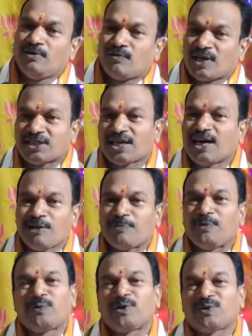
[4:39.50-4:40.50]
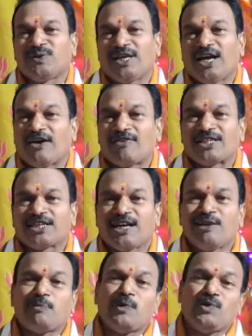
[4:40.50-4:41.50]
వ్రతకల్పం ఉంటుంది ఆ
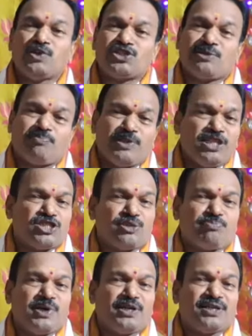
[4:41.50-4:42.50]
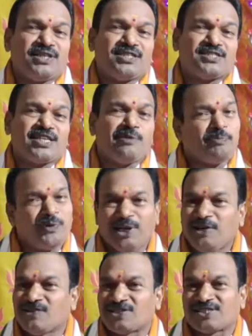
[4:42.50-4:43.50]
వ్రతకల్పంలో చెప్పింది చెప్పినట్లు చేస్తే
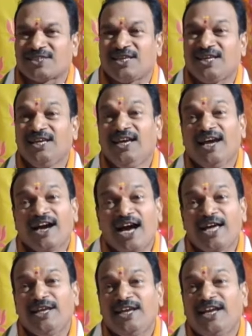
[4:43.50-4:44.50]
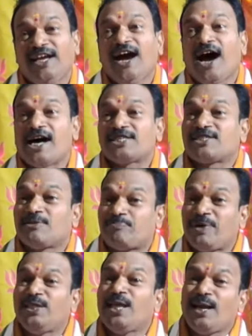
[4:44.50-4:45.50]
పుణ్యం వస్తుంది కానీ ఆ
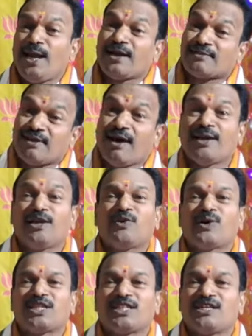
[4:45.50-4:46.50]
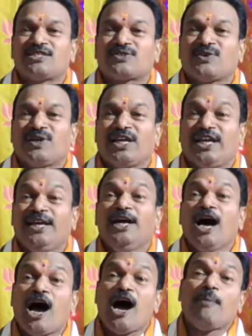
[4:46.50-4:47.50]
చెప్పిన దాని అర్థాన్ని కూడా తెలుసుకొని
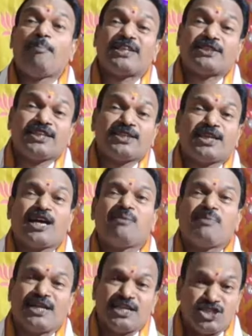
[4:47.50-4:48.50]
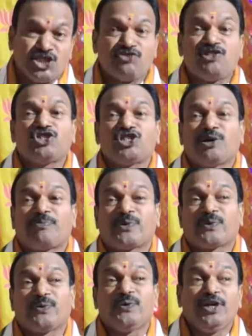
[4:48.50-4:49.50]
ఆ పద్ధతిగా మనం
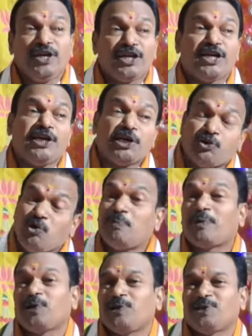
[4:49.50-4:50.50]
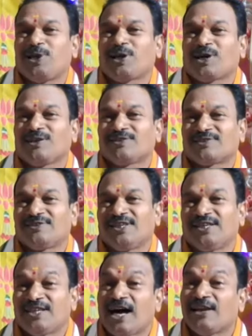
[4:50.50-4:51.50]
జీవించినప్పుడు ఇంకా ఎక్కువ ప్రయోజనం కలుగుతుంది
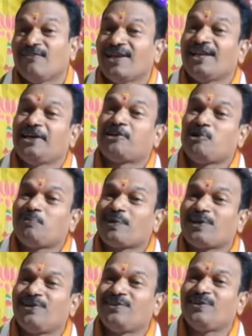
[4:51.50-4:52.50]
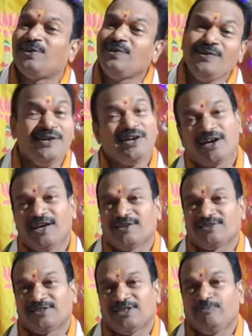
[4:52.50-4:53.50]
దానివల్ల ఎక్కువ ప్రయోజనం
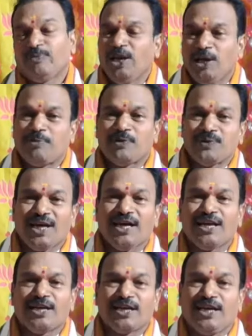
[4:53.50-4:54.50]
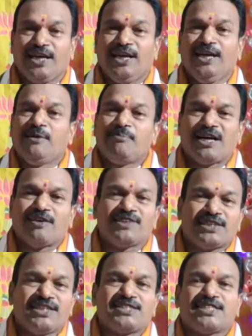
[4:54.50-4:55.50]
కలుగుతుంది ఇప్పుడు ఉదాహరణకి
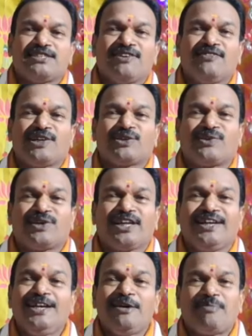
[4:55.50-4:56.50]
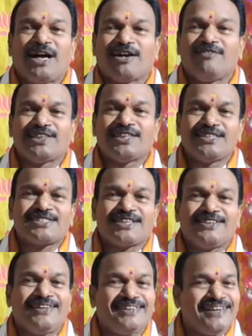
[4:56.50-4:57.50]
భగవద్గీత చదివామనుకోండి భగవద్గీత
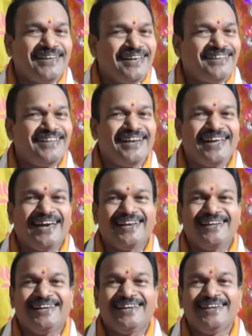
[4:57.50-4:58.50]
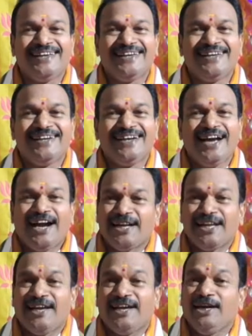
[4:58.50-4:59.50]
చదివితే ఏం తెలియాలి
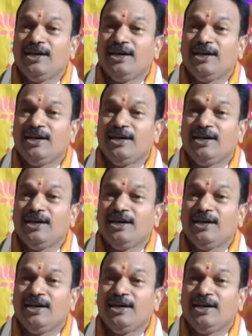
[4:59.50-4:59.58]
అంటే